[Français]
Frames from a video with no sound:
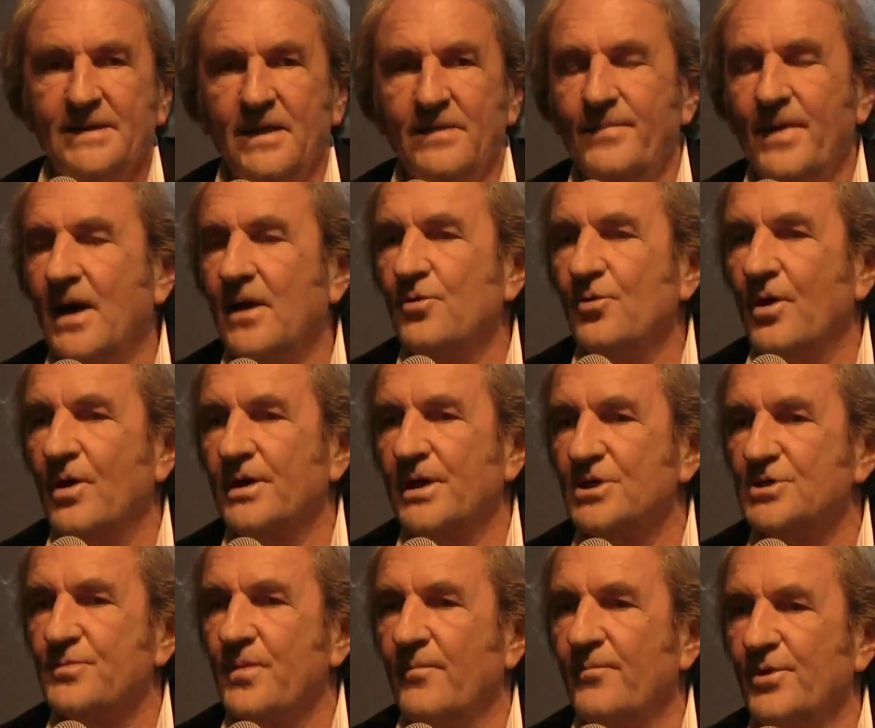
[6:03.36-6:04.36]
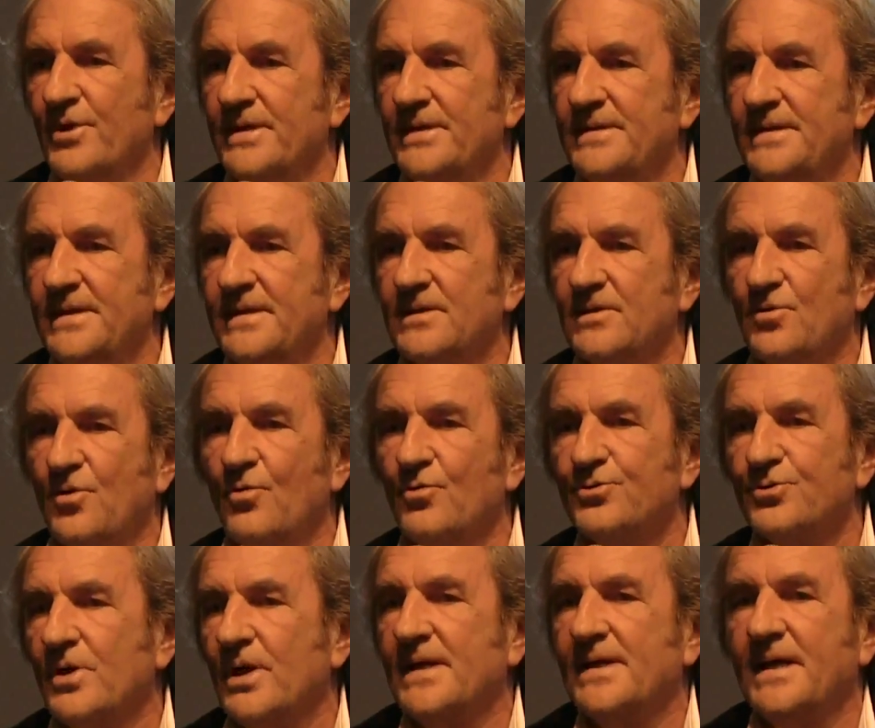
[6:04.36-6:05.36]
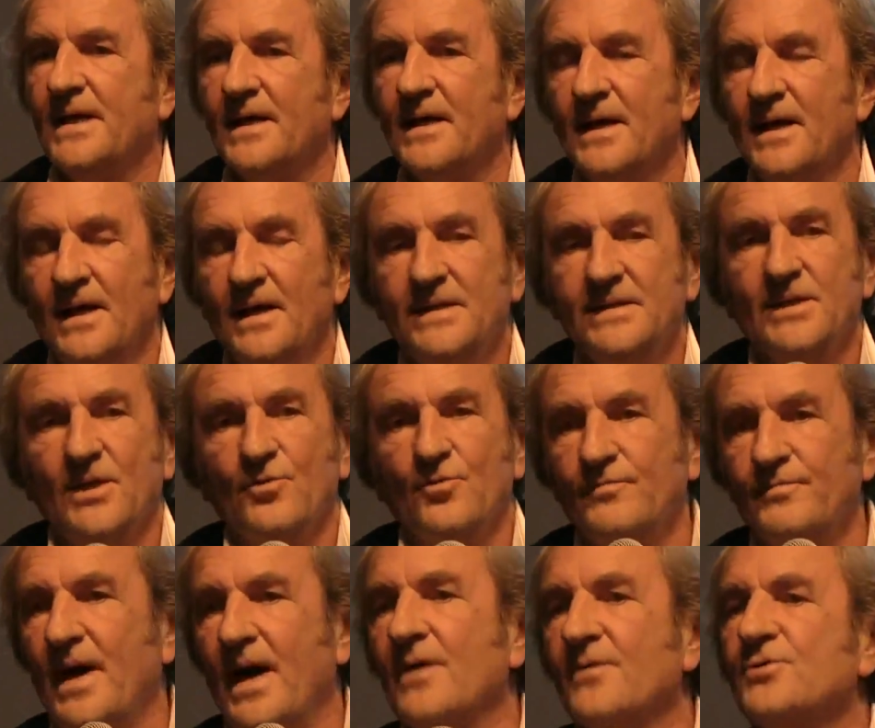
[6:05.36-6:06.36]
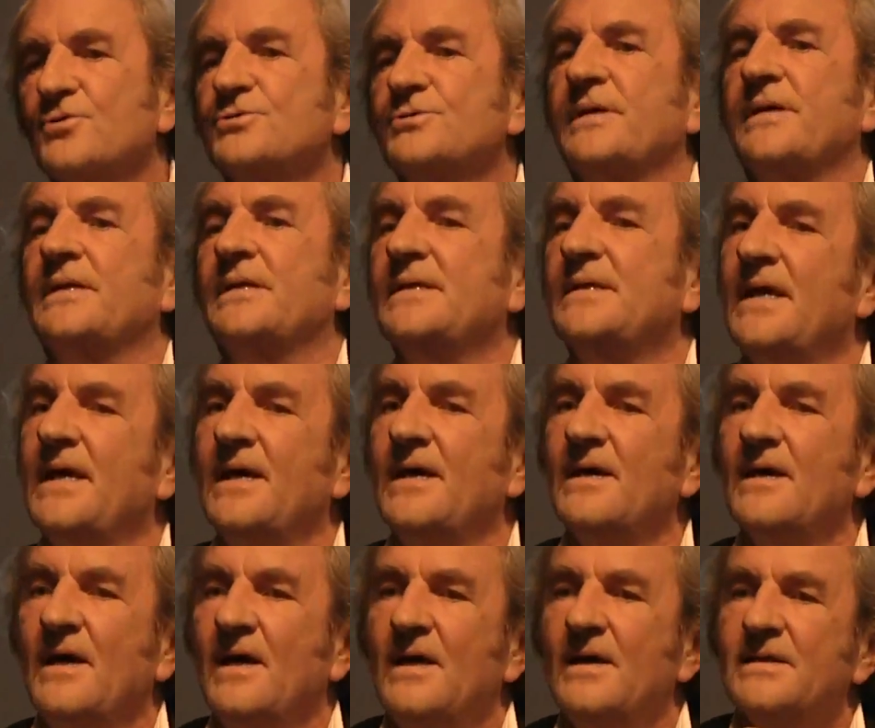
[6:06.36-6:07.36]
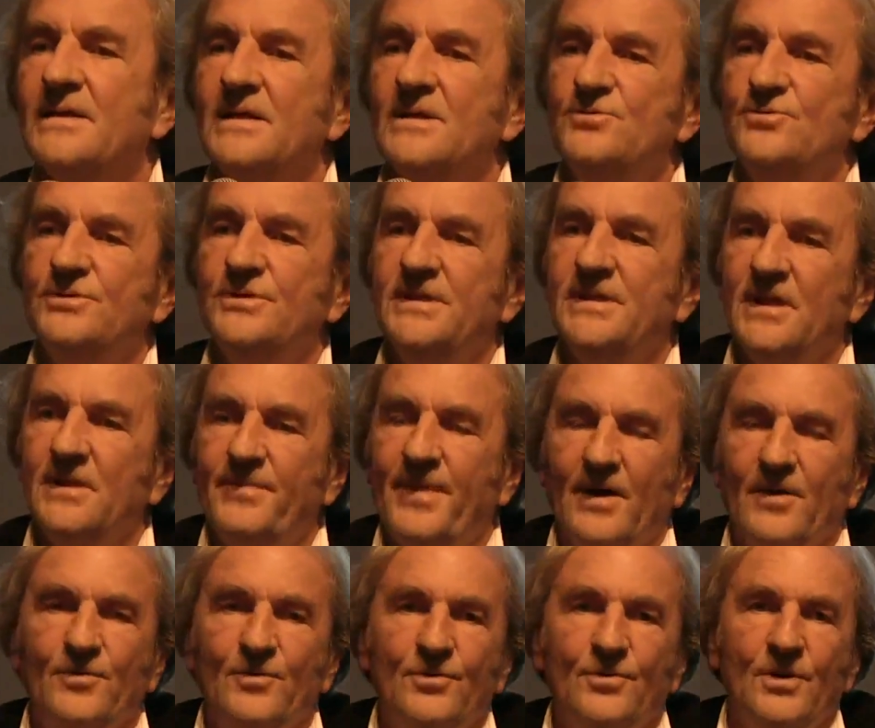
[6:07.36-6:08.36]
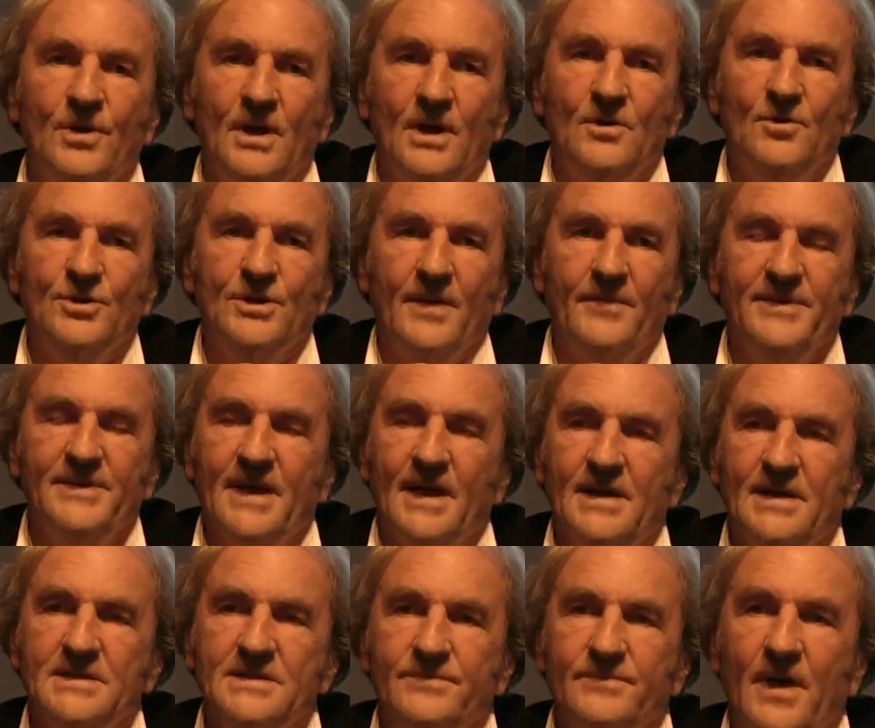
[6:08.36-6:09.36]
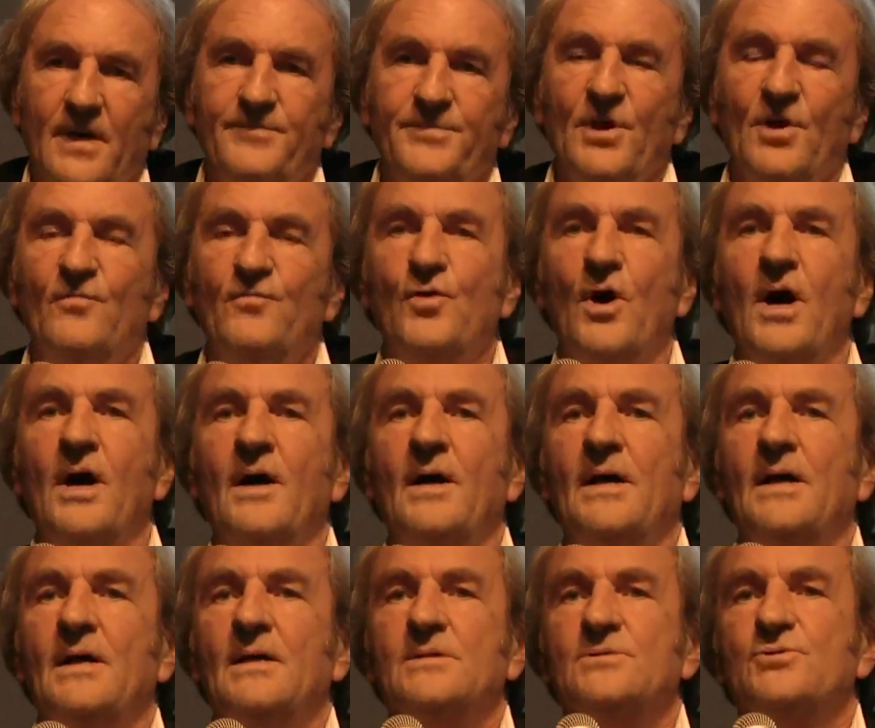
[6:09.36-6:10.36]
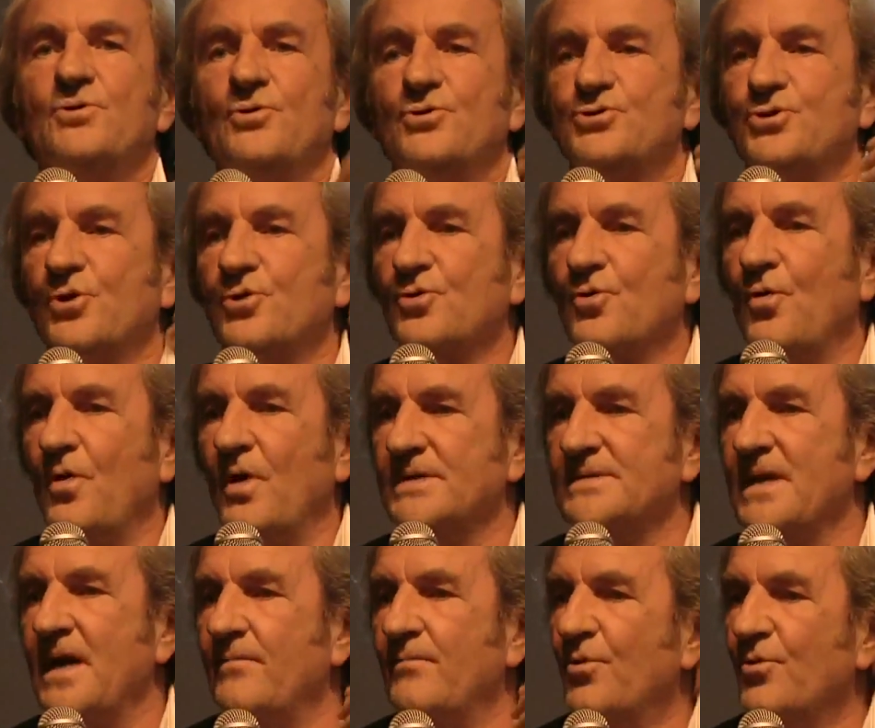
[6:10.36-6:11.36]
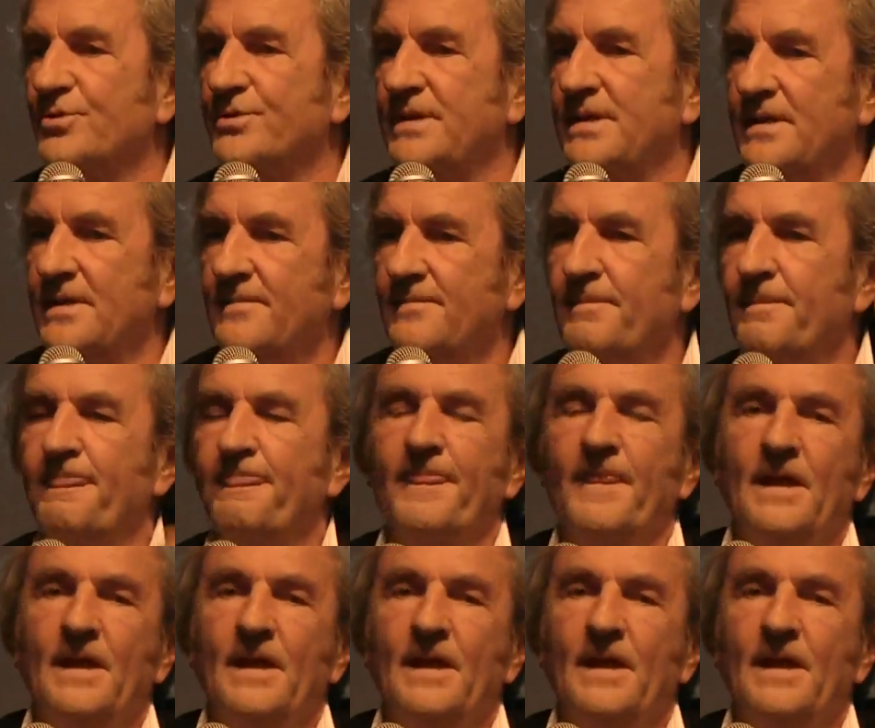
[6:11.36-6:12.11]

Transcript: ils démarrent leur engagement politique contre la guerre. Ils en ont marre de cette guerre qui est suscitée par le, capitalisme. Et puis on voit ce jeune croisat monter